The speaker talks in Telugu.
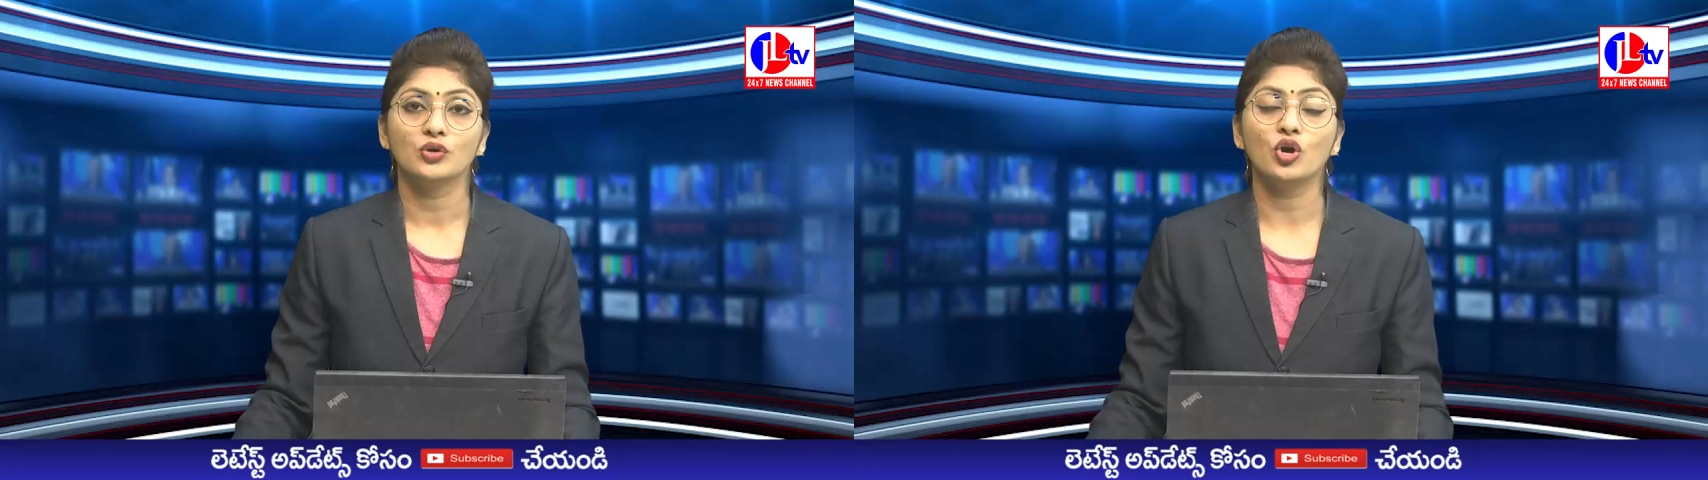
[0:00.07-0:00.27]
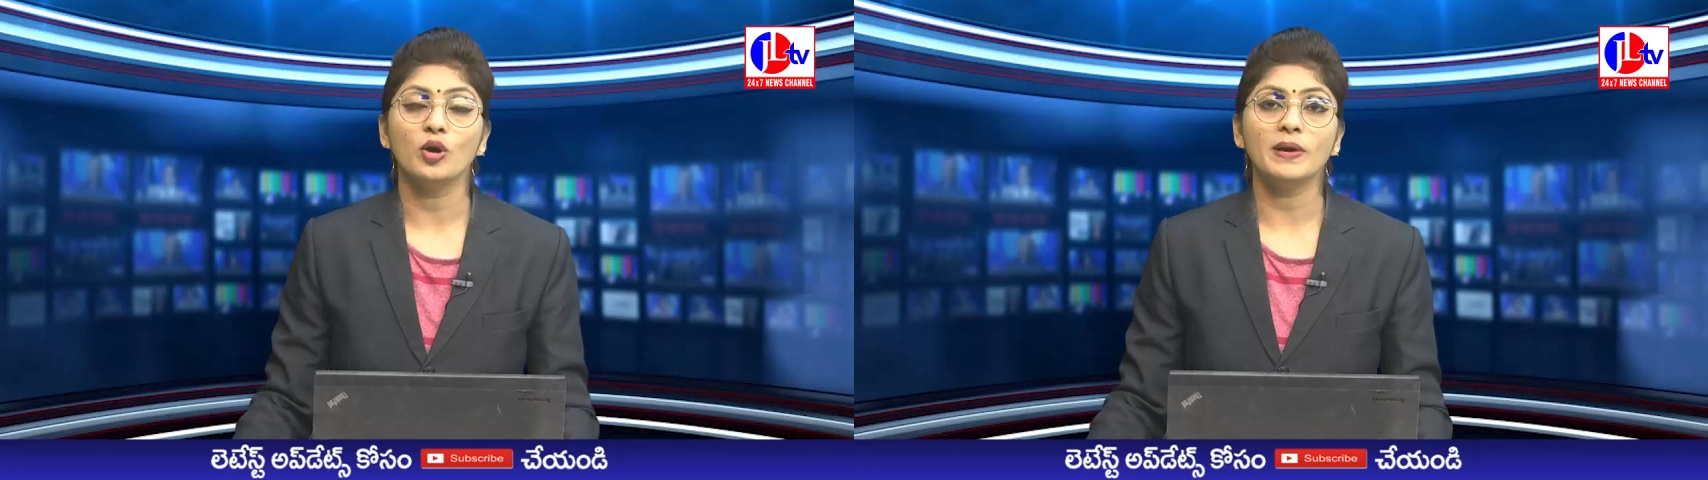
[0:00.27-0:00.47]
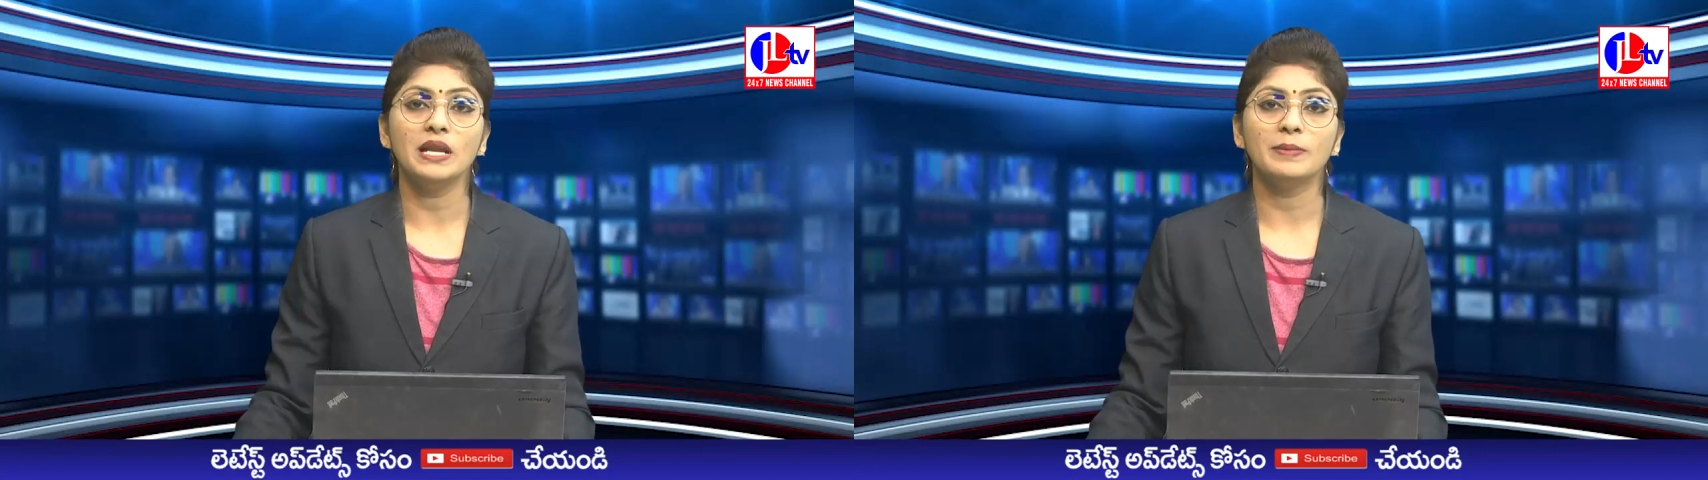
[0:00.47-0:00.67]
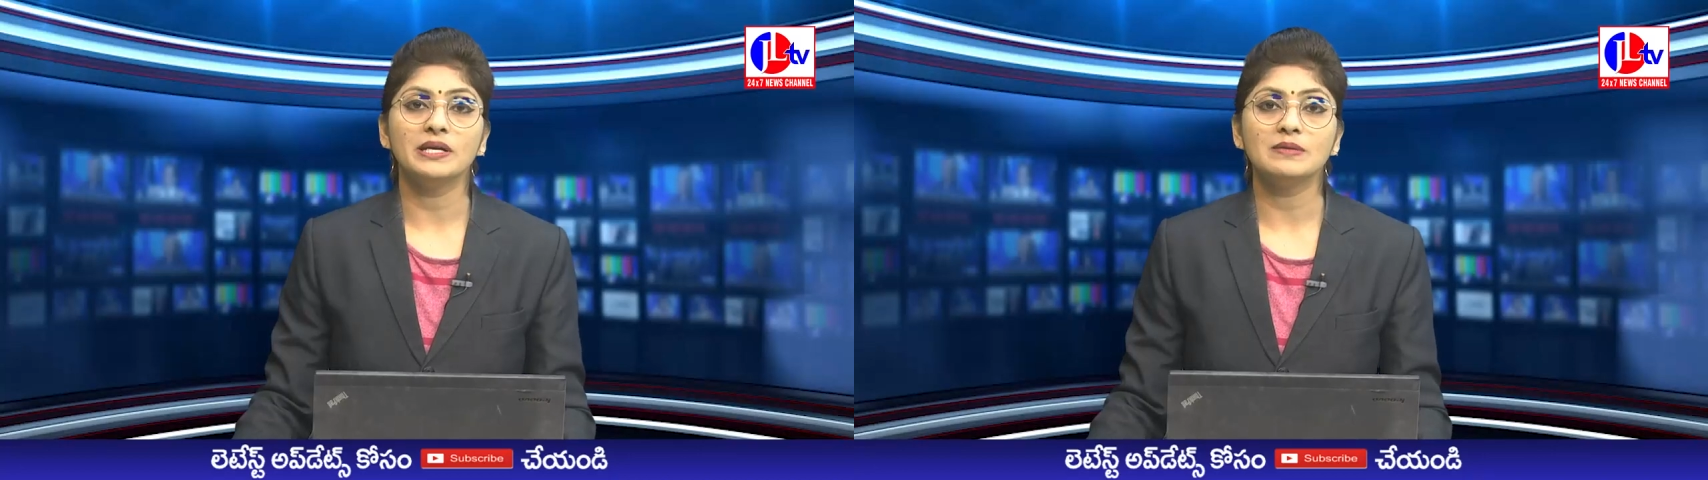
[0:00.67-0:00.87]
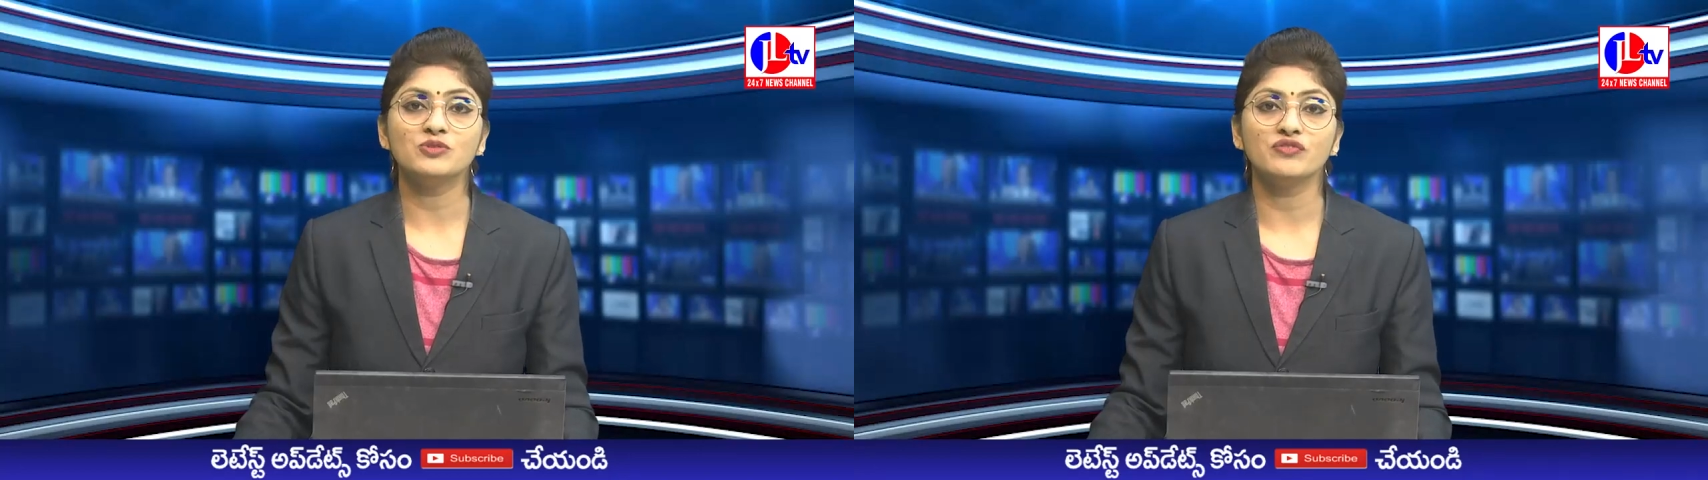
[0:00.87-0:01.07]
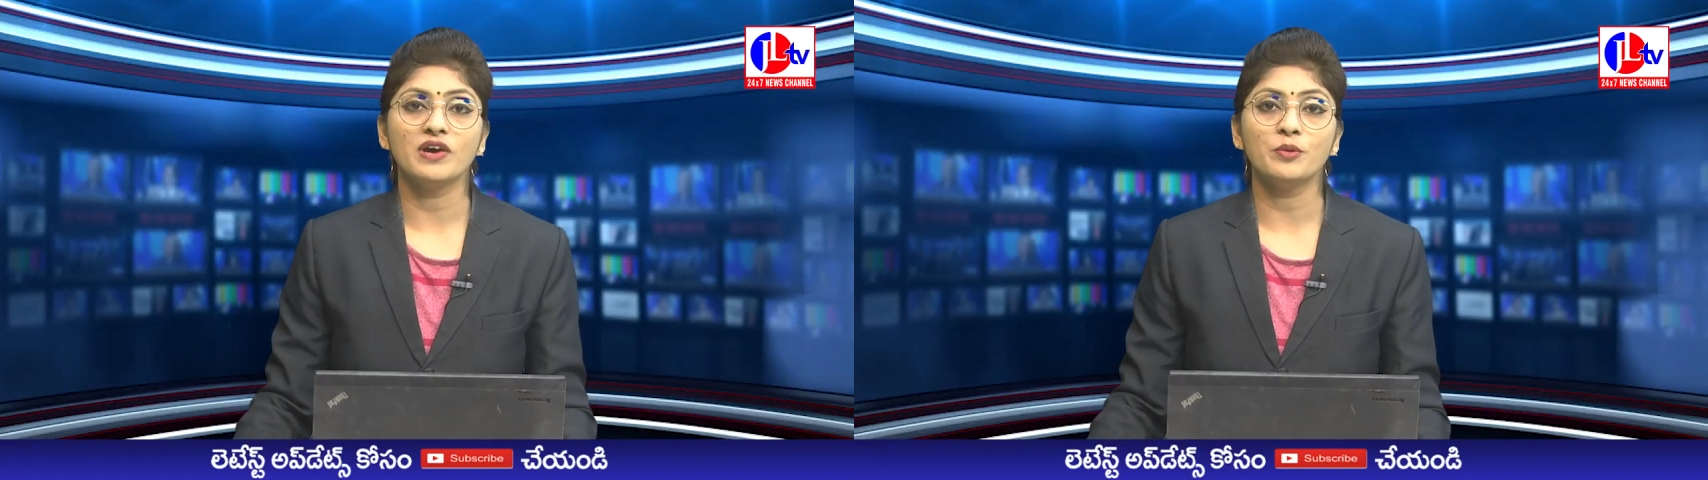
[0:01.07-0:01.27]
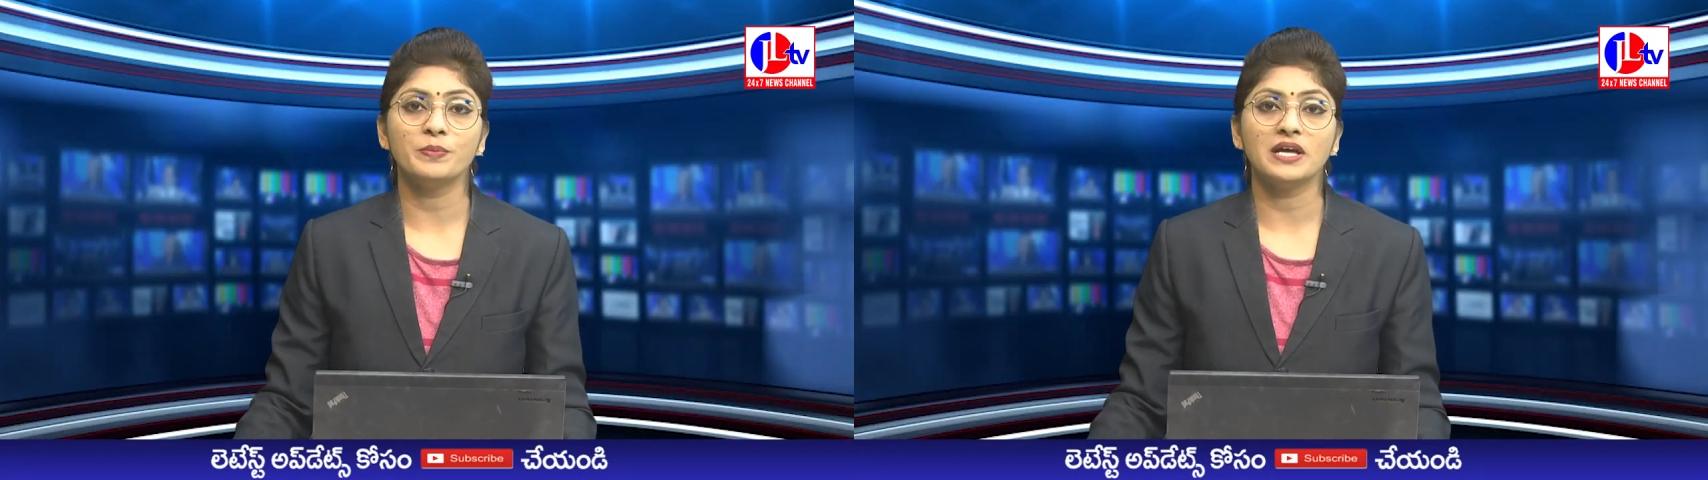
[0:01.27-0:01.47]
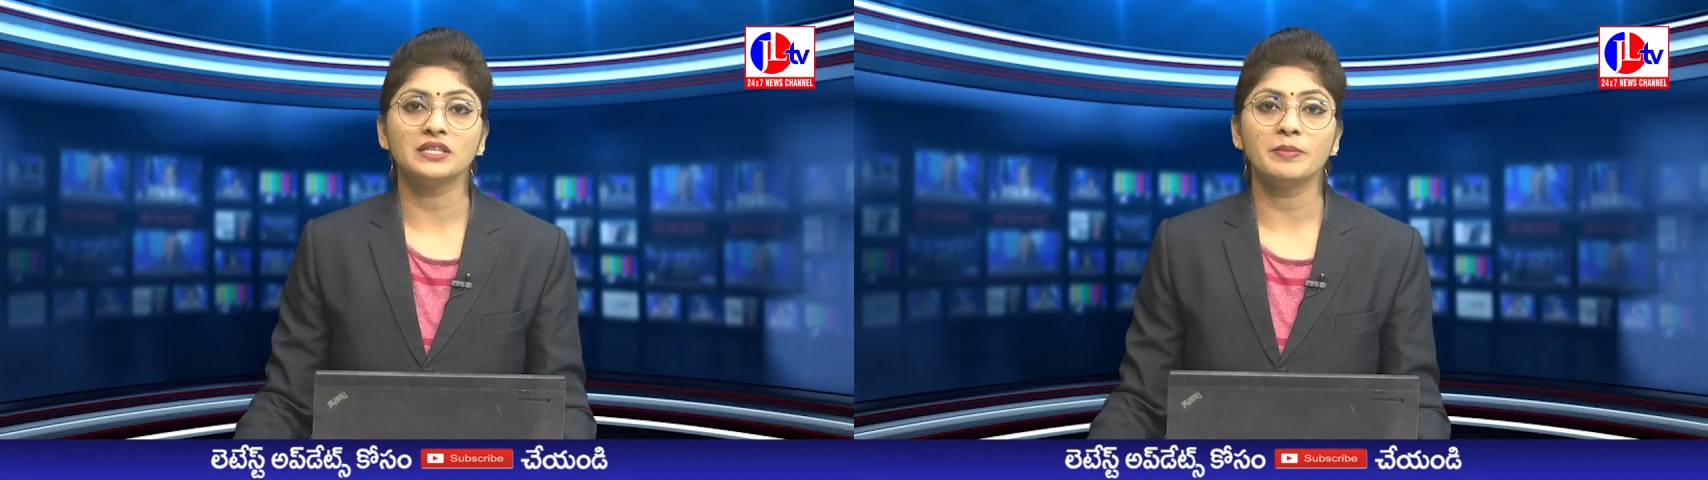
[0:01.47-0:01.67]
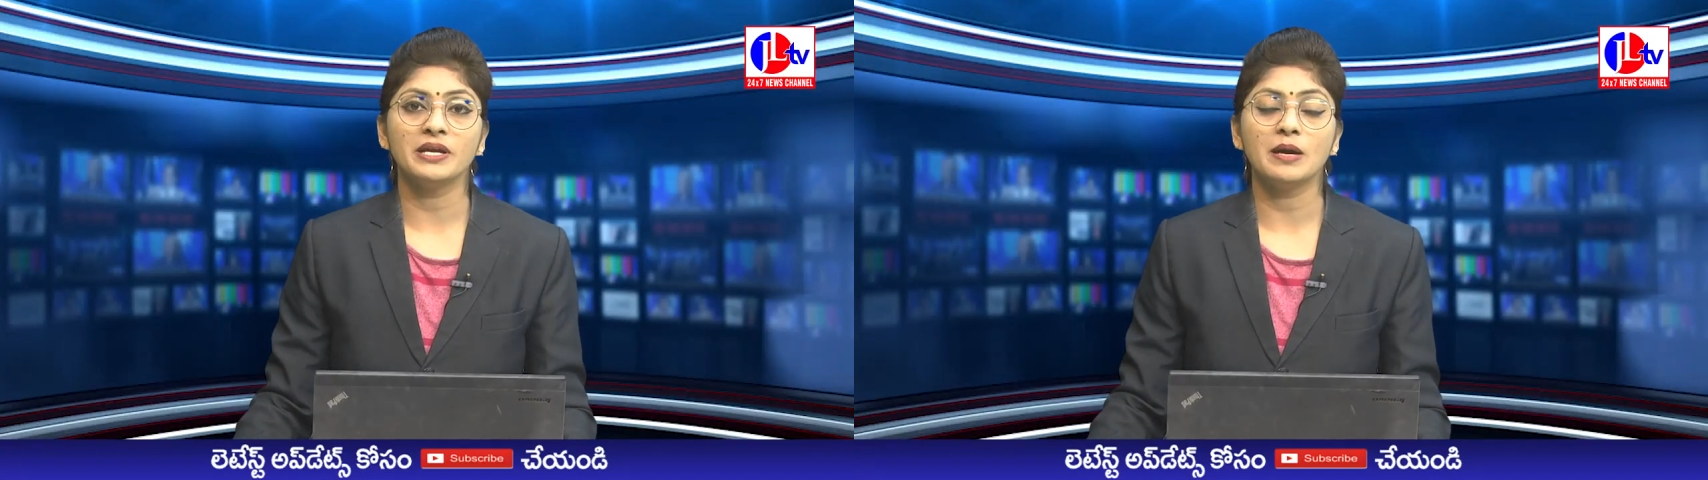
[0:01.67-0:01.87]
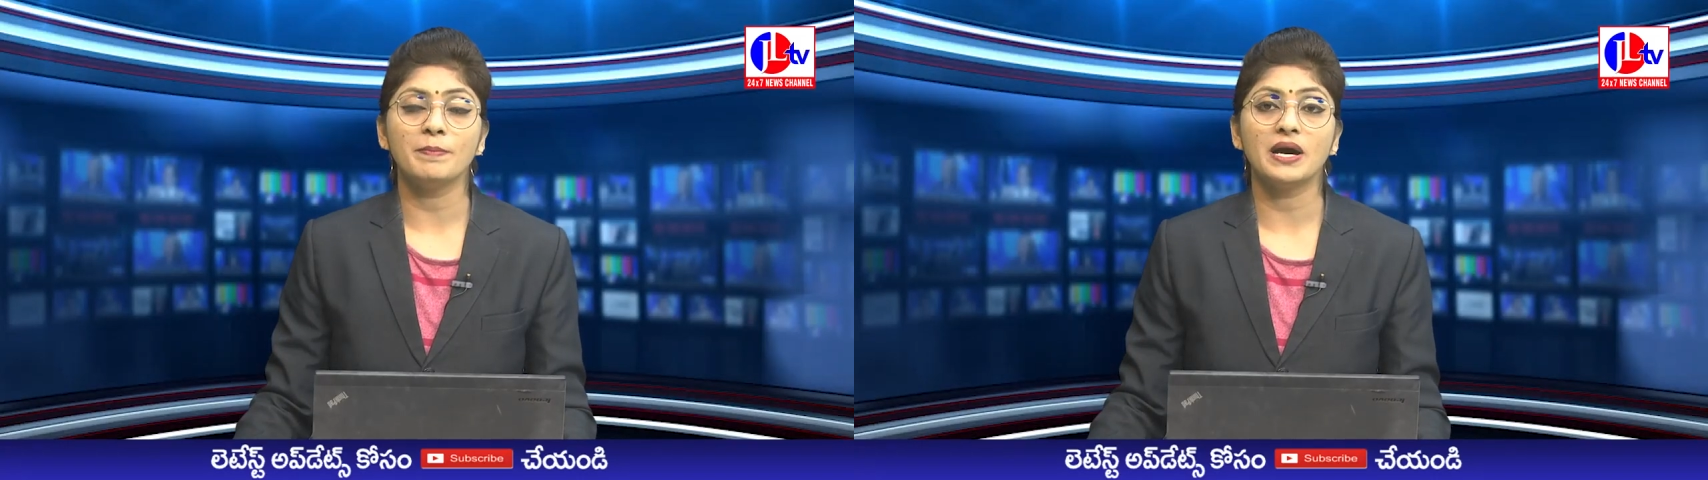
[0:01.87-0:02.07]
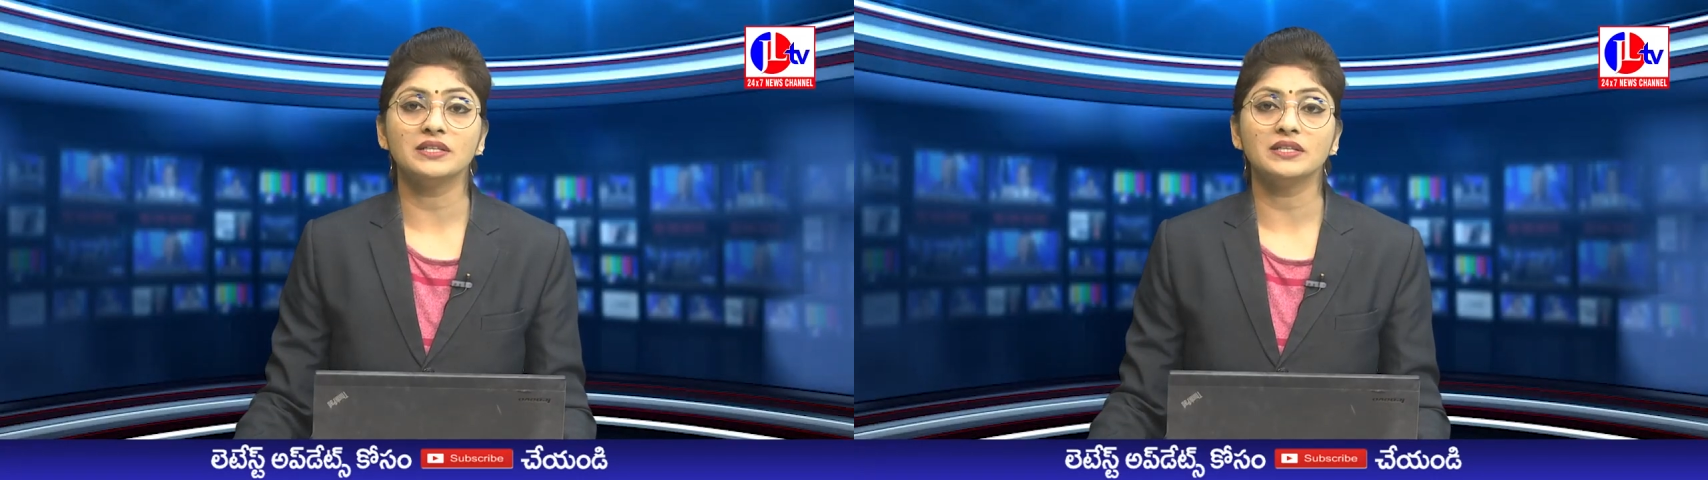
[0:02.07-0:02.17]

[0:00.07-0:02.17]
గోపాలపట్నం శివారు ప్రాంతమైన